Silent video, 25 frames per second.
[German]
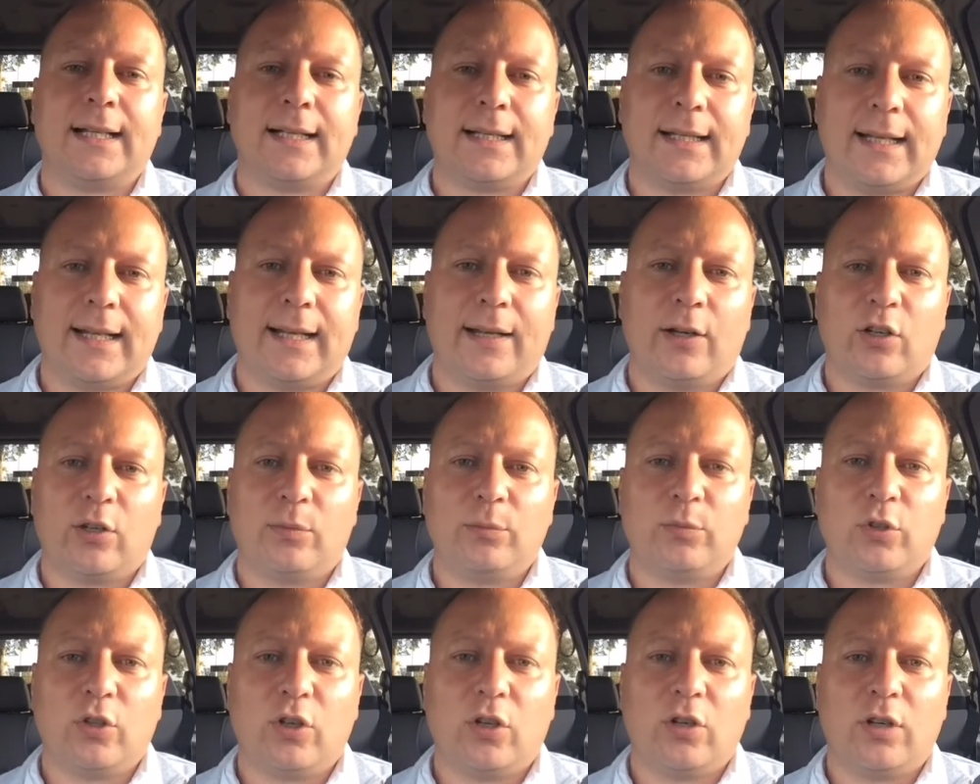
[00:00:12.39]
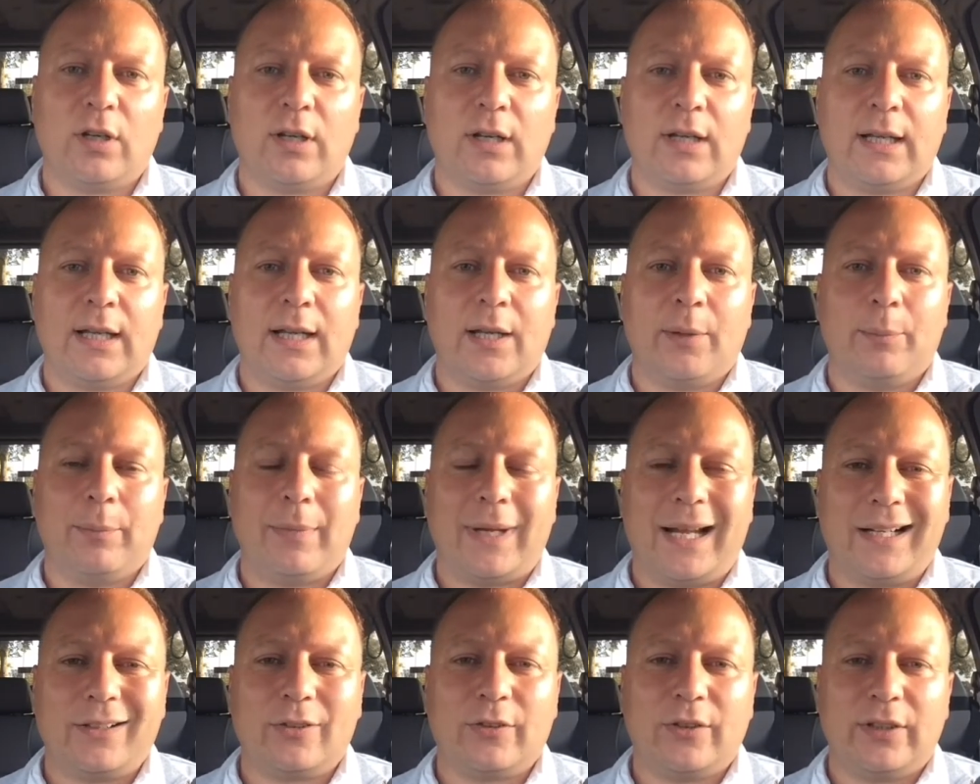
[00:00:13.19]
Nein, kommt noch.
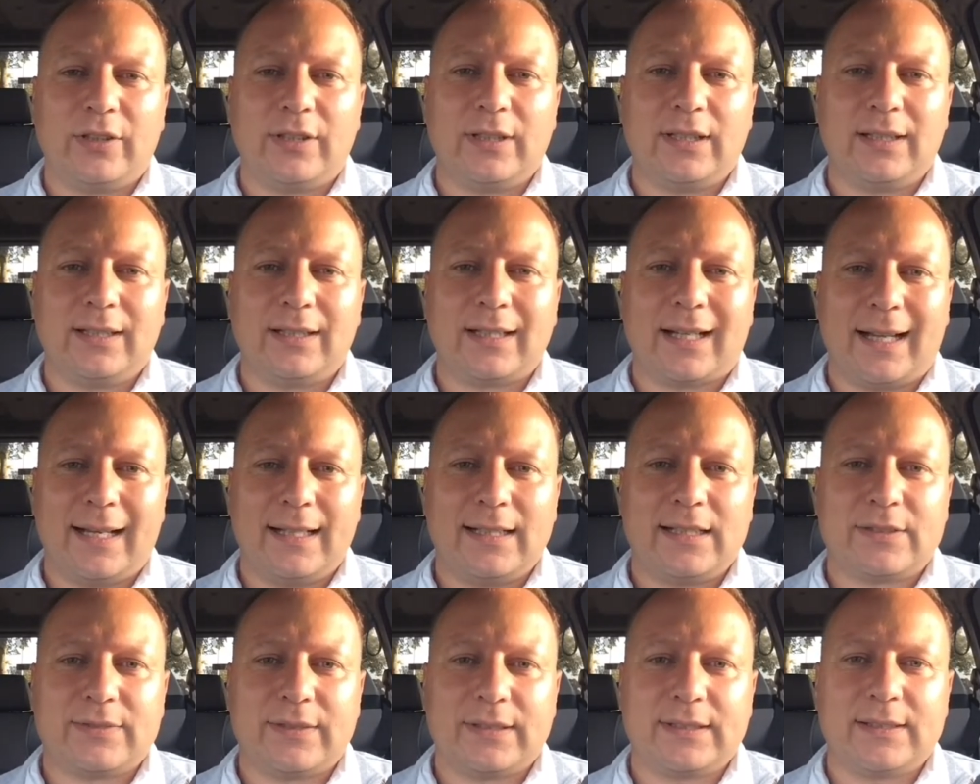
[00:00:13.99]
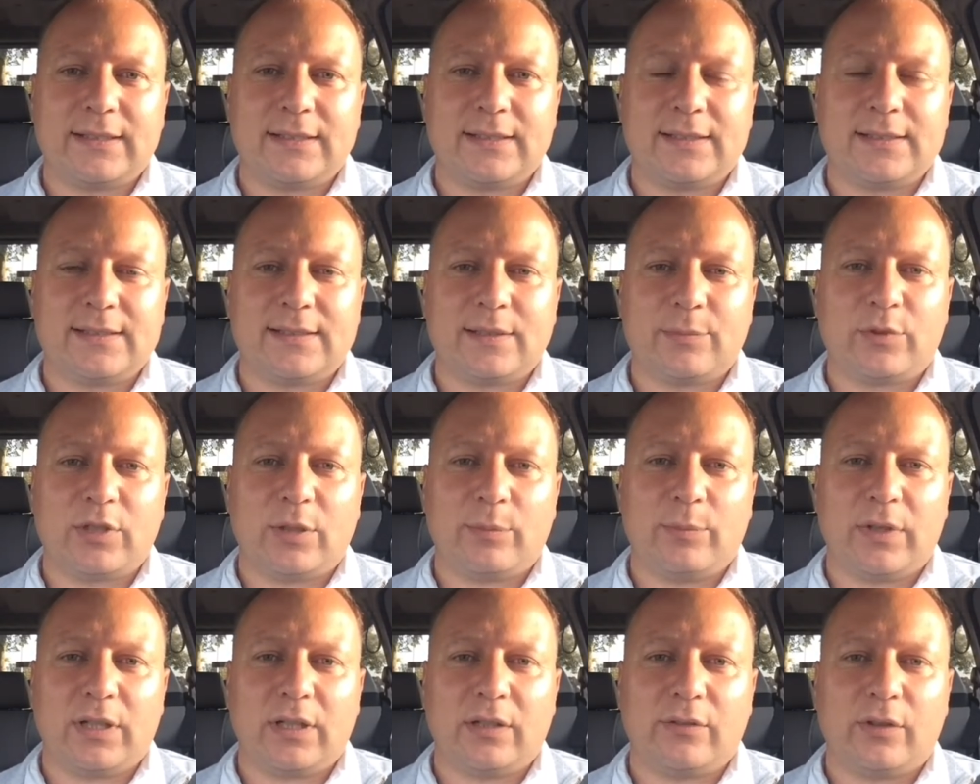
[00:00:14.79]
Merkt euch den 23.
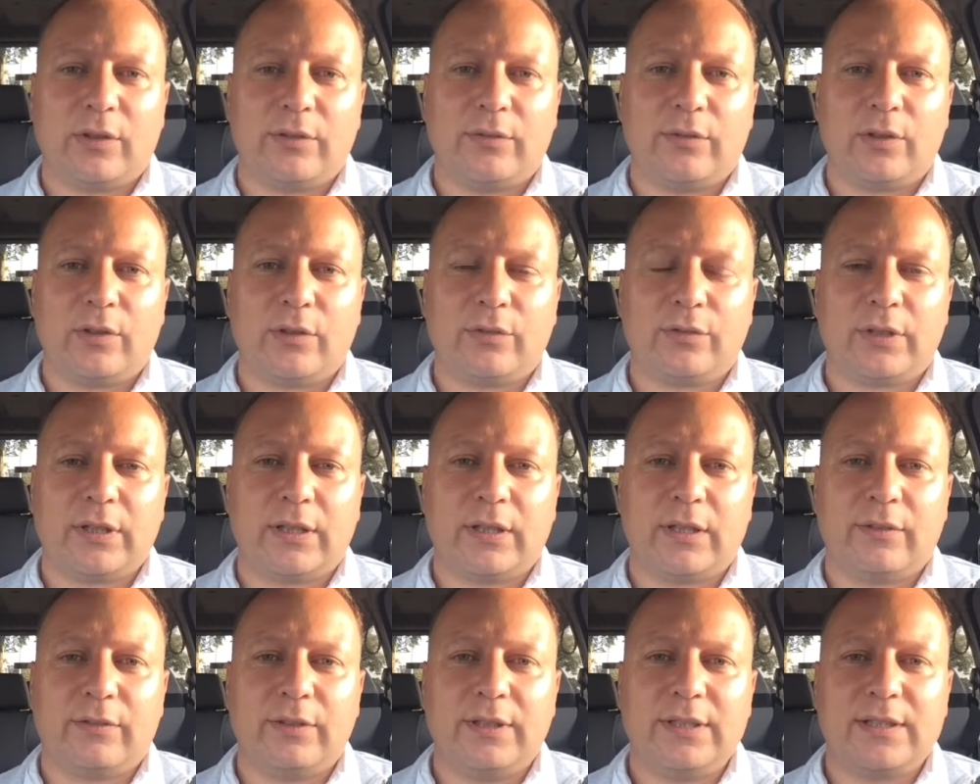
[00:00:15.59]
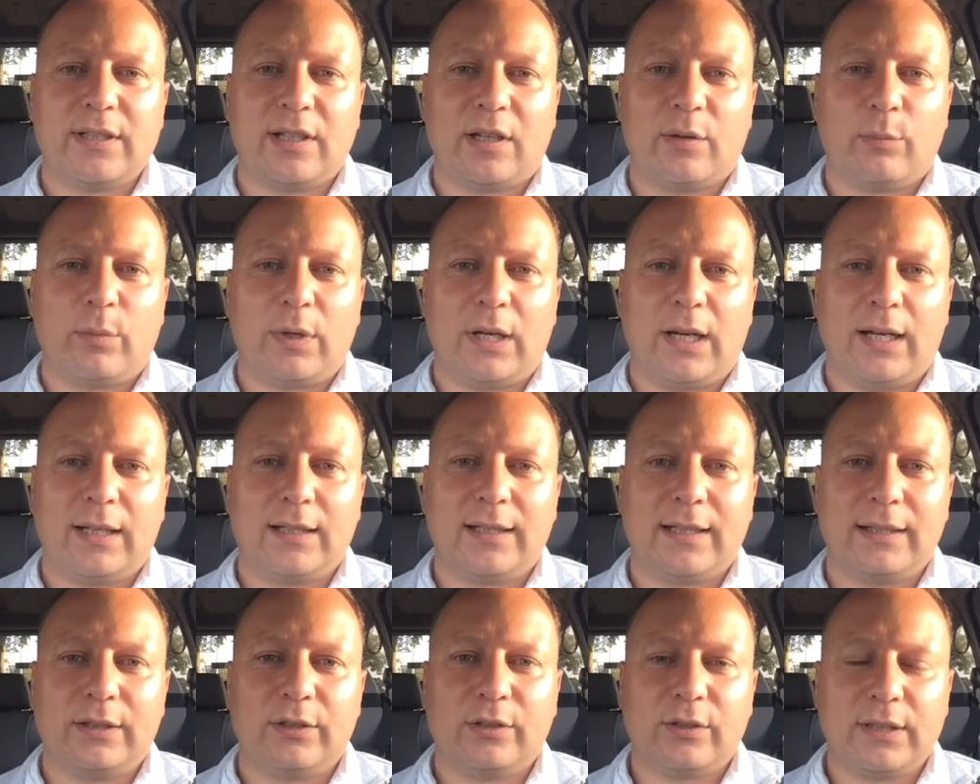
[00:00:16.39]
September, da wollen wir auf der Wiese am
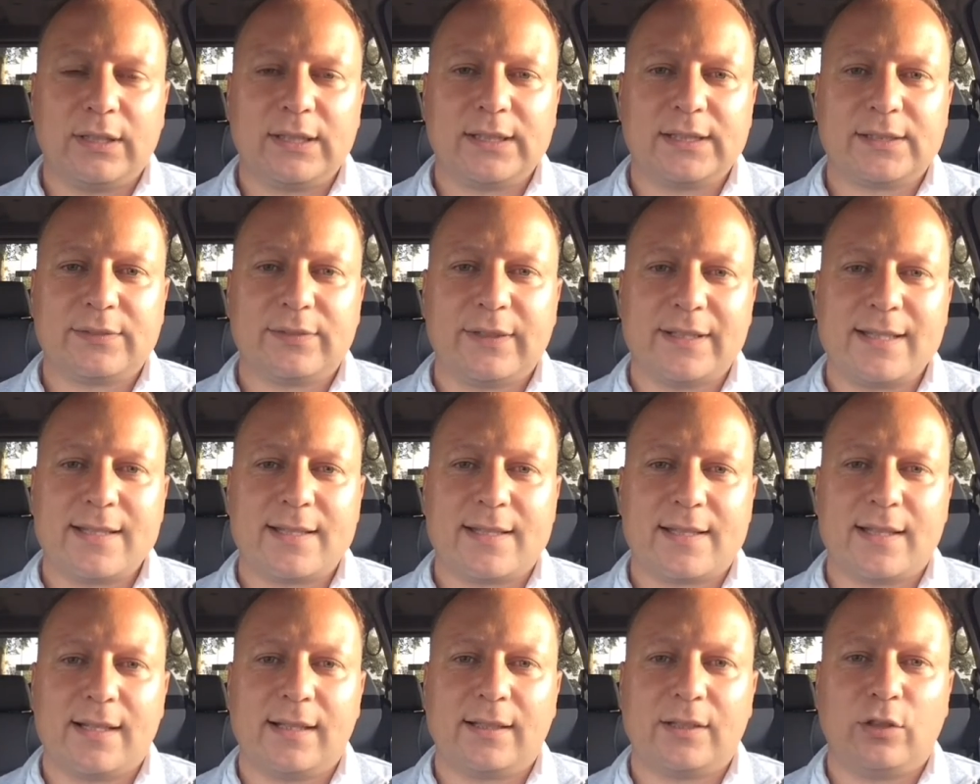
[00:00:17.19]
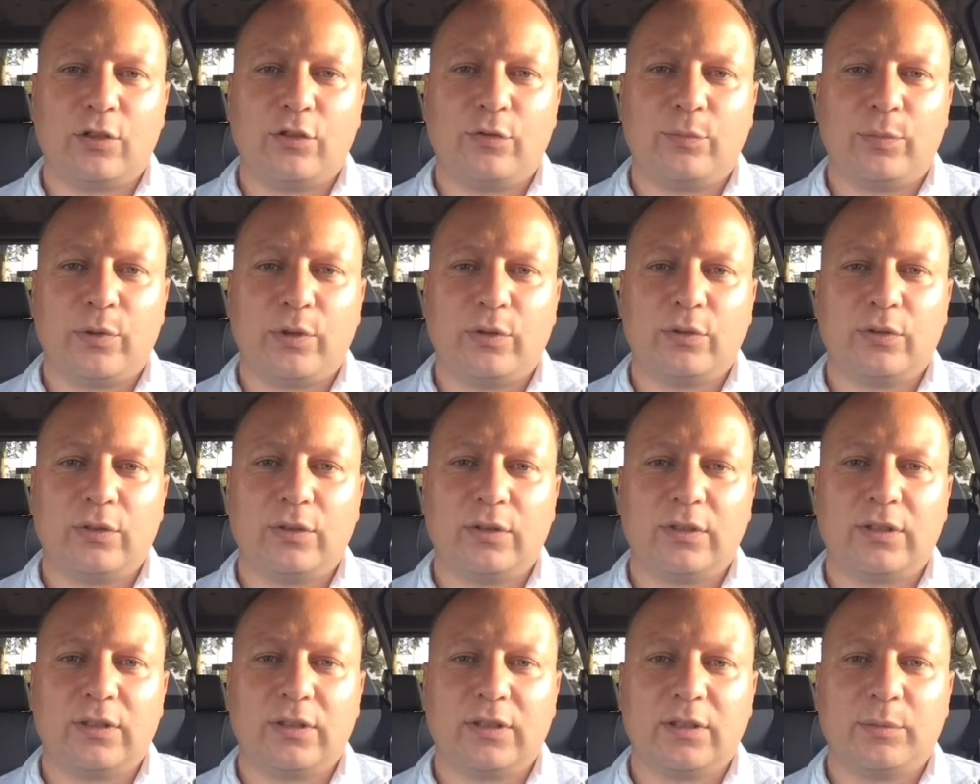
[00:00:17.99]
Markt ein tolles Festzelt aufbauen
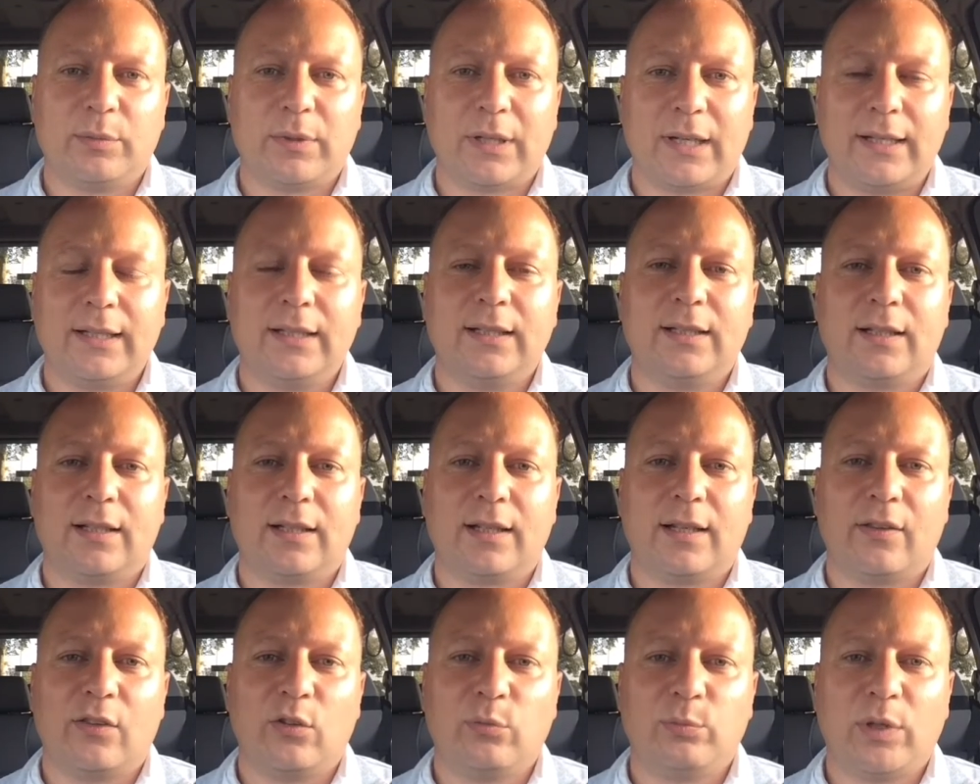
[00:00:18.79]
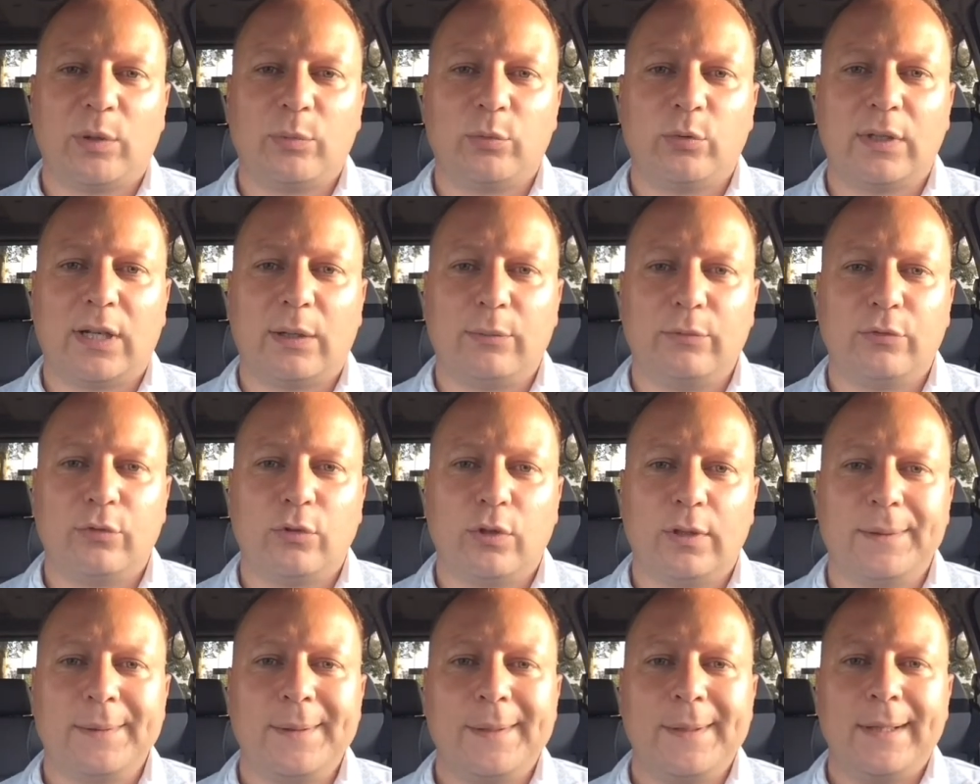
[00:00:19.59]
und äh, bereiten gerade ein super Programm
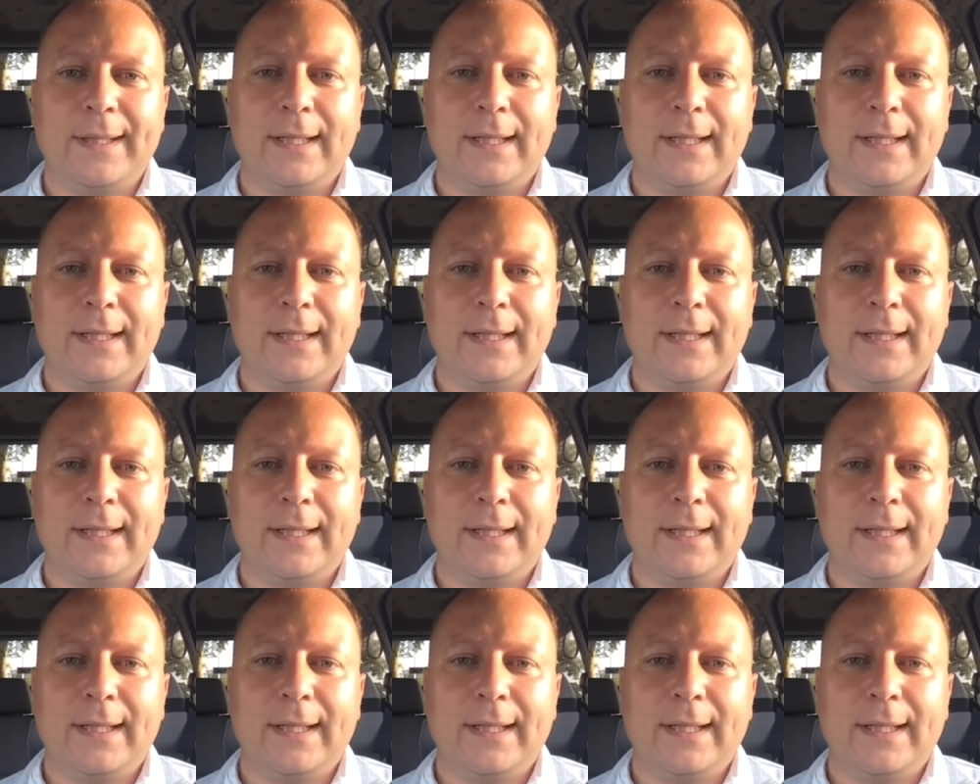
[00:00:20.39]
vor.